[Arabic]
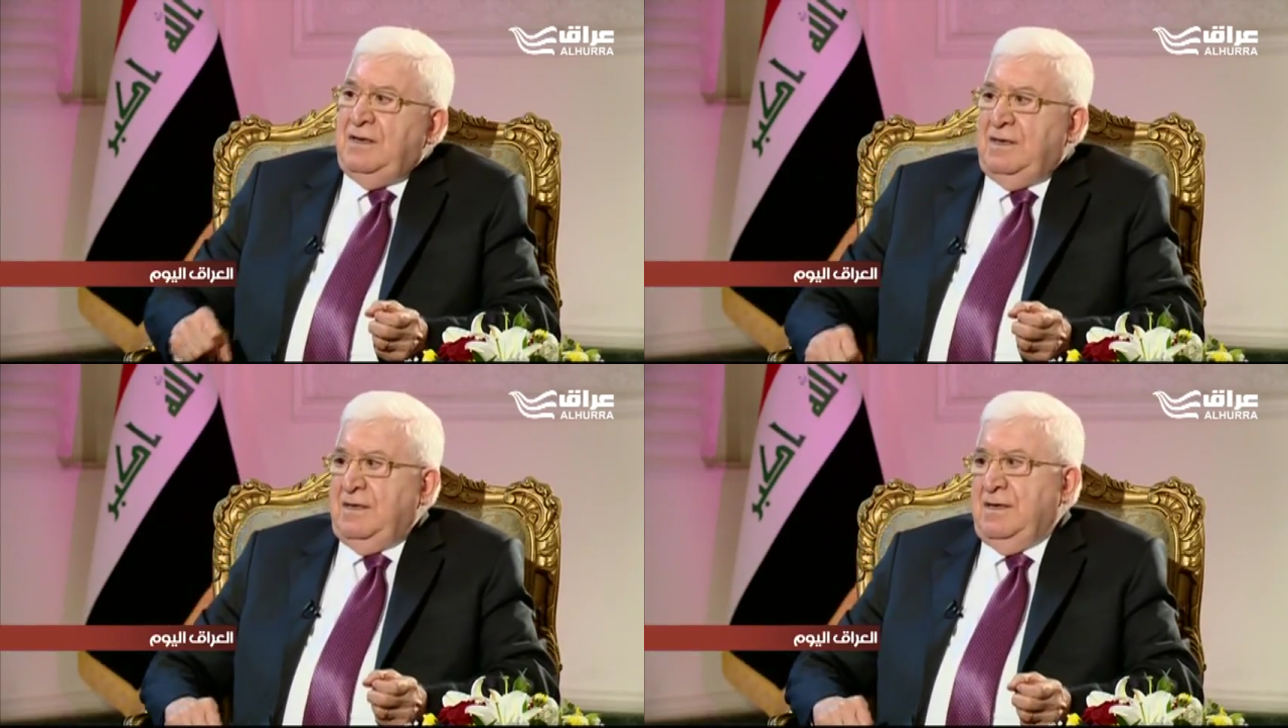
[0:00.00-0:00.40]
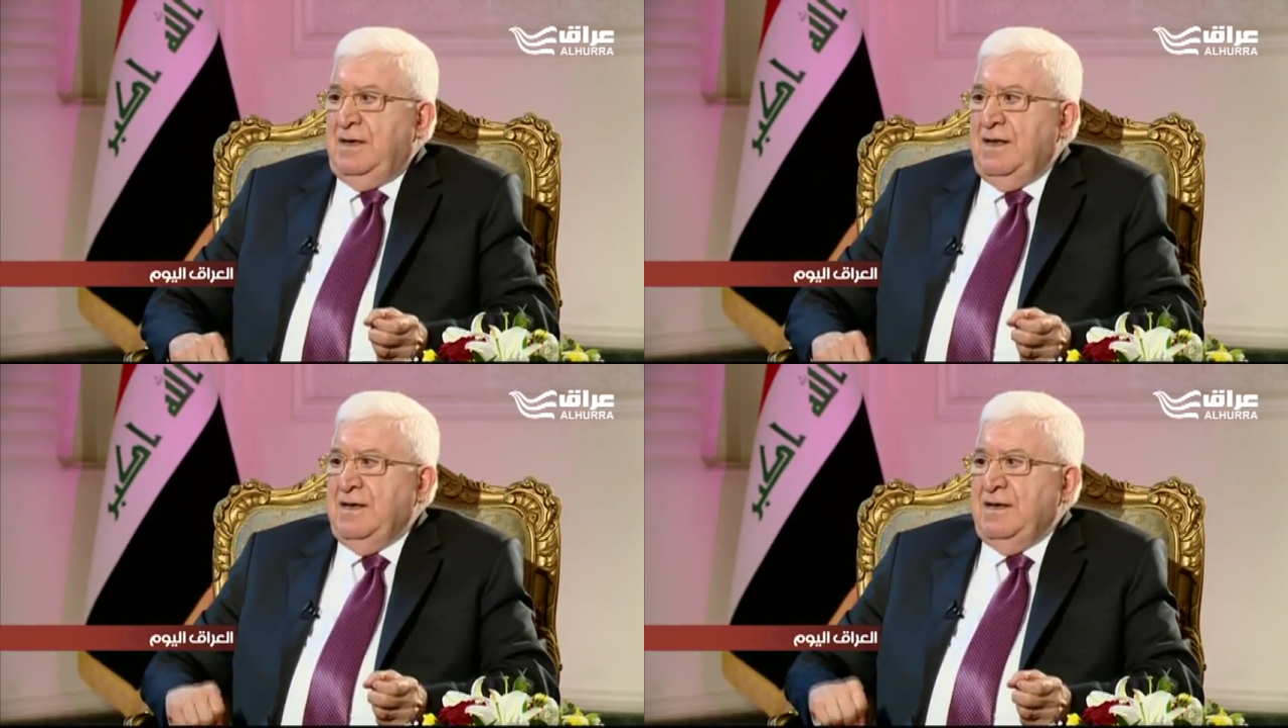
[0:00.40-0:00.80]

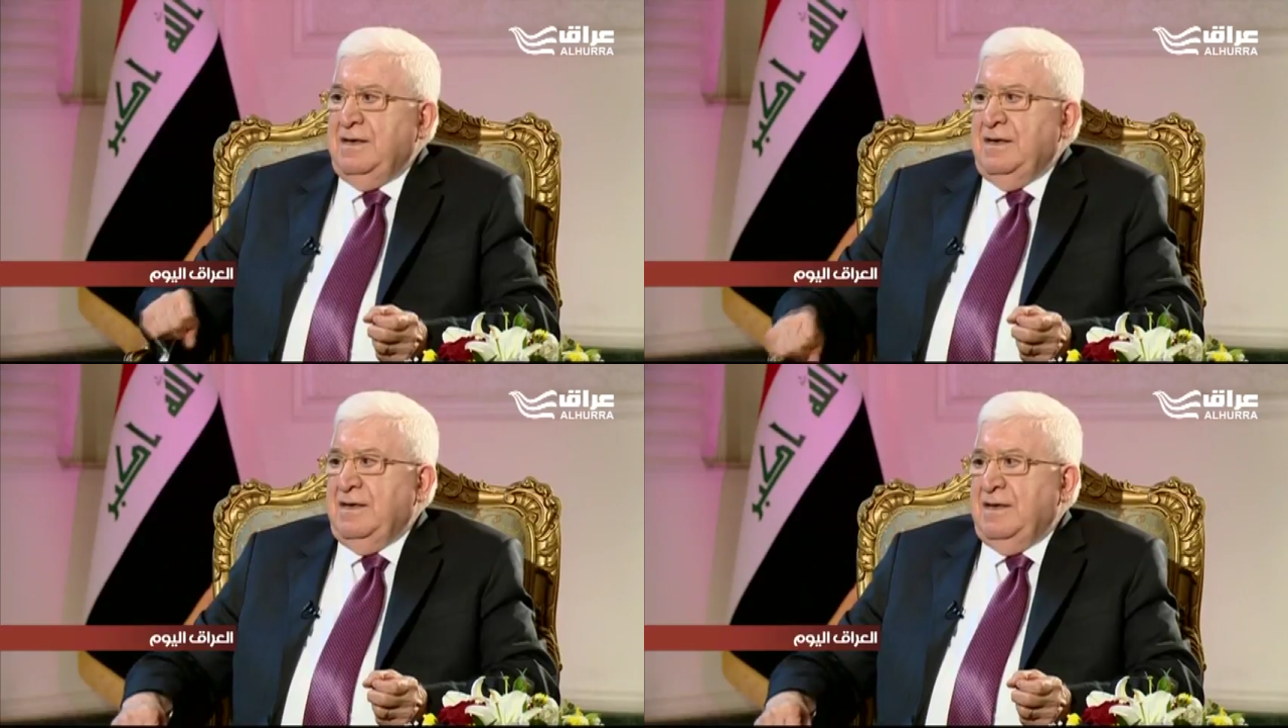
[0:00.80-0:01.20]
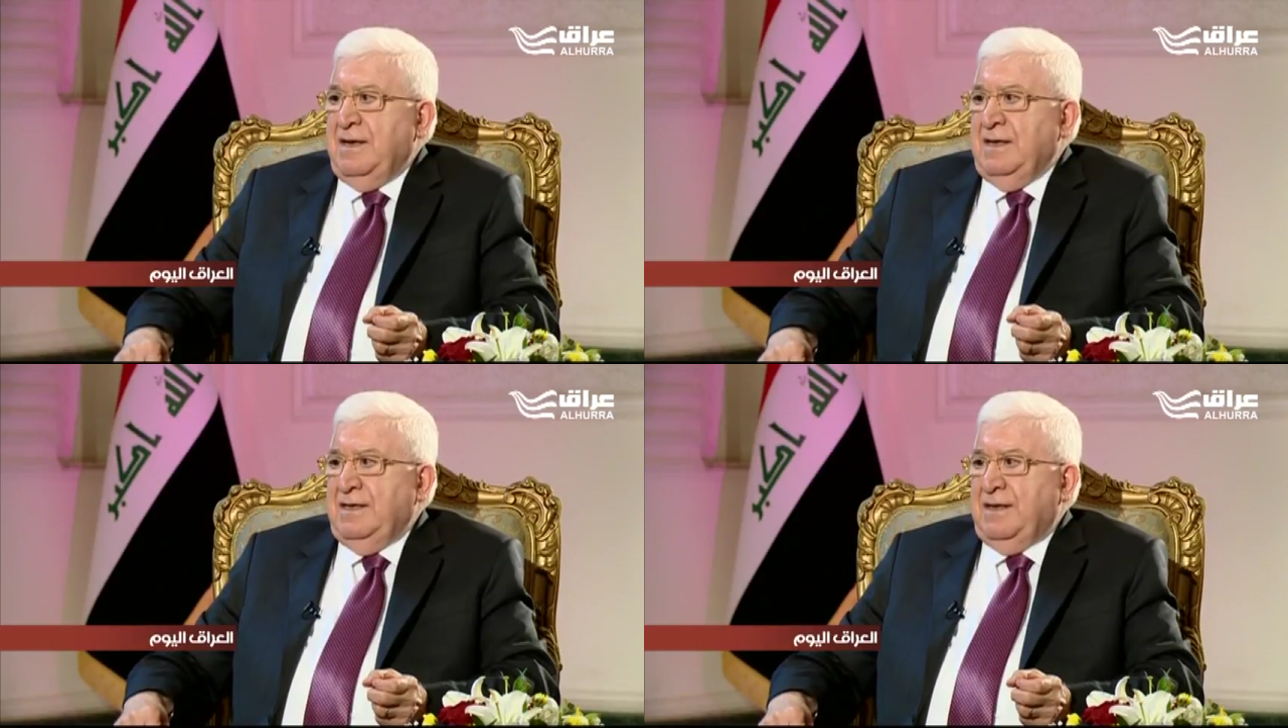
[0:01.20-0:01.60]
آه، أن
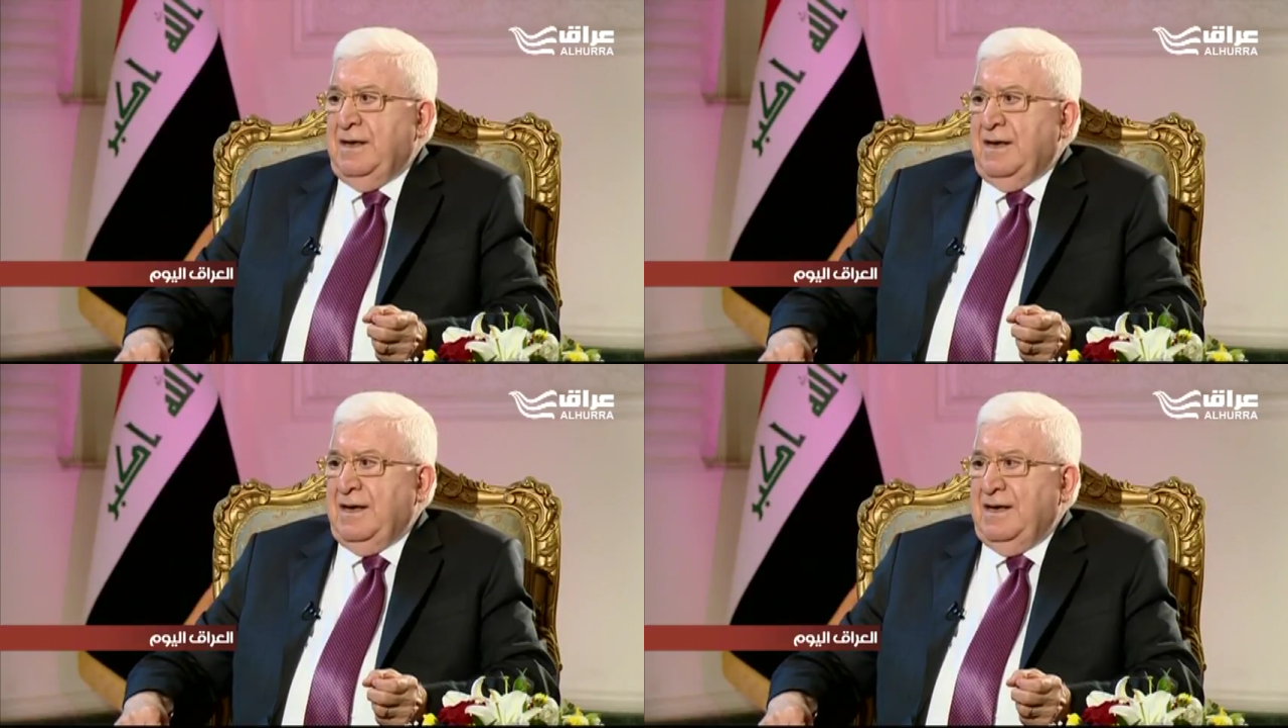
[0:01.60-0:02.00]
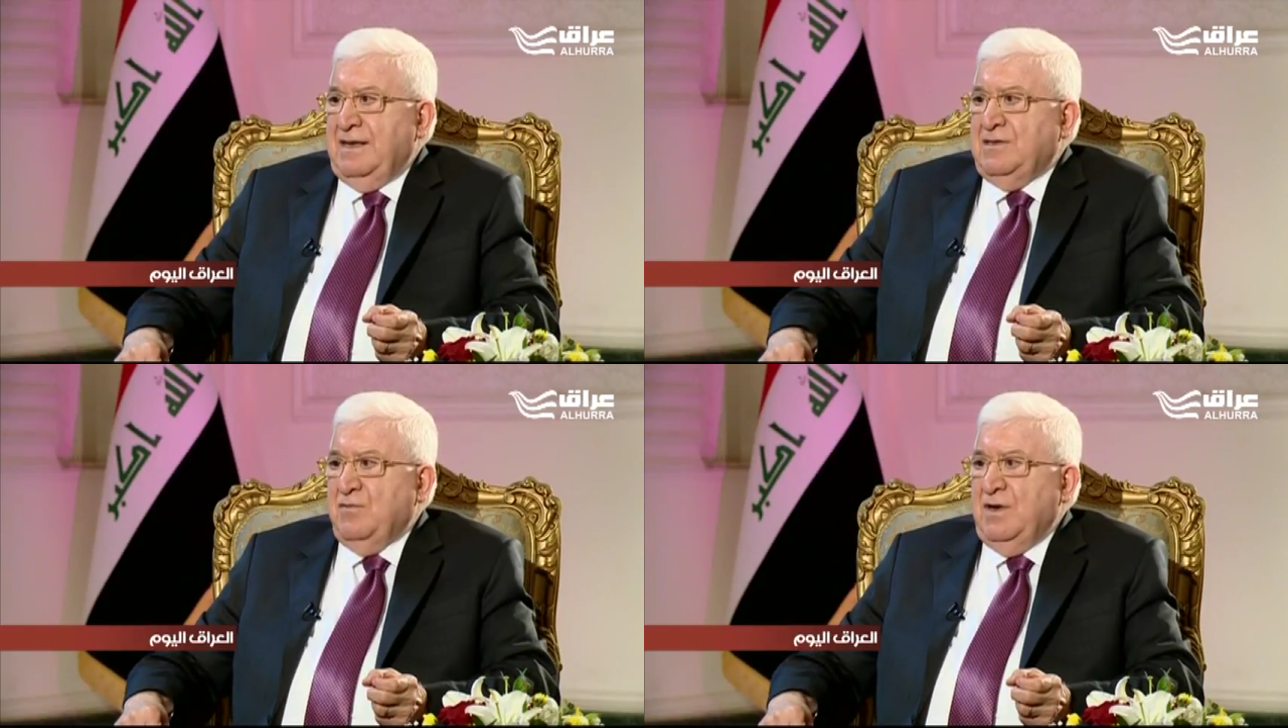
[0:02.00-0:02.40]
العراق
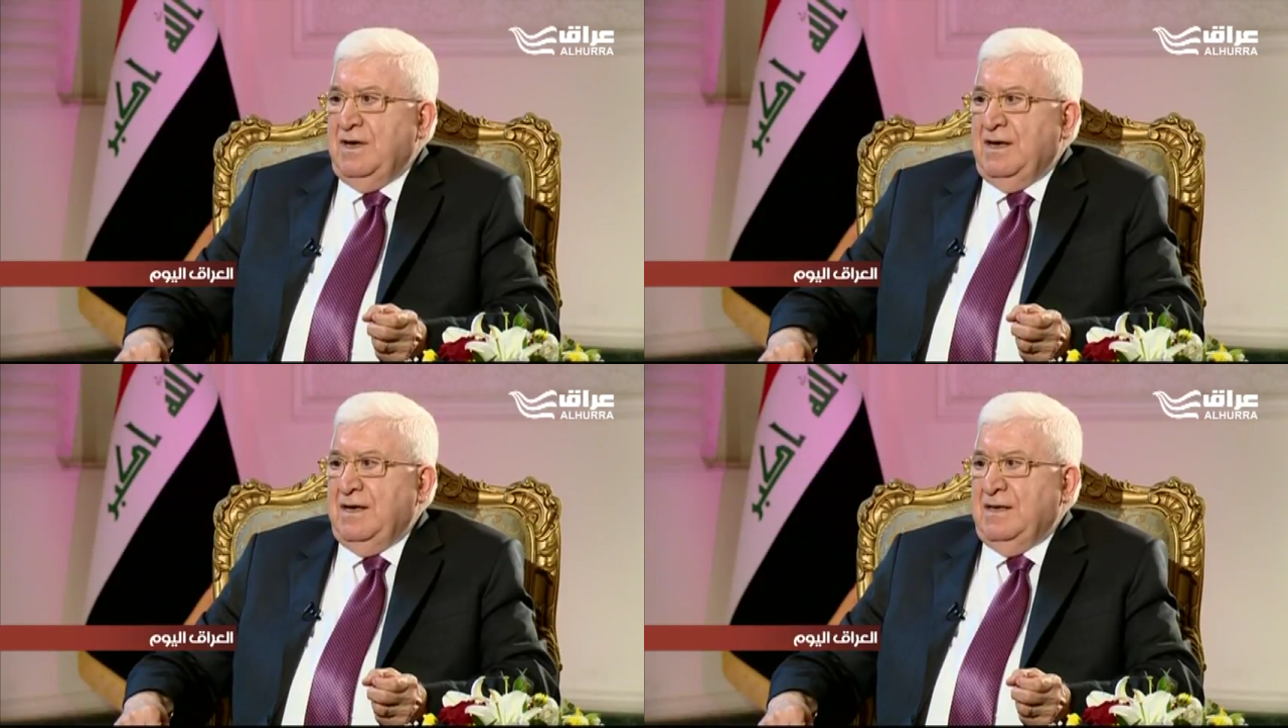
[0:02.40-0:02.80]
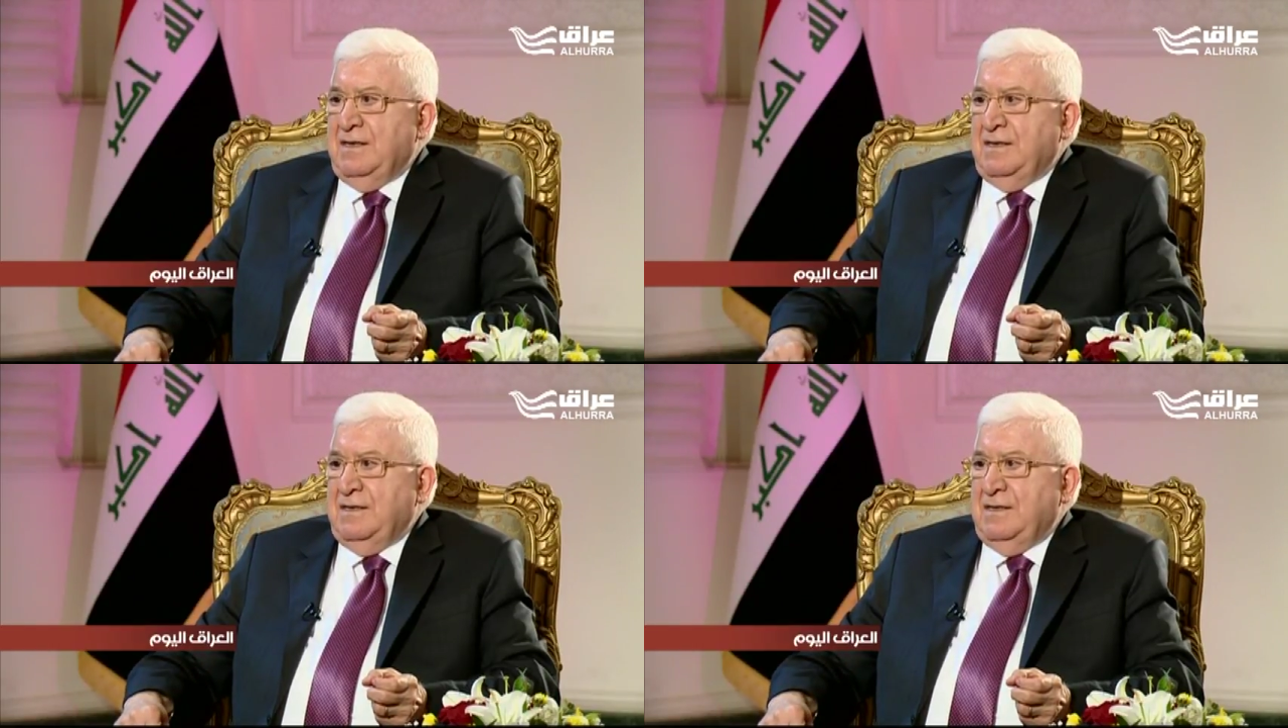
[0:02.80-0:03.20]
يتولى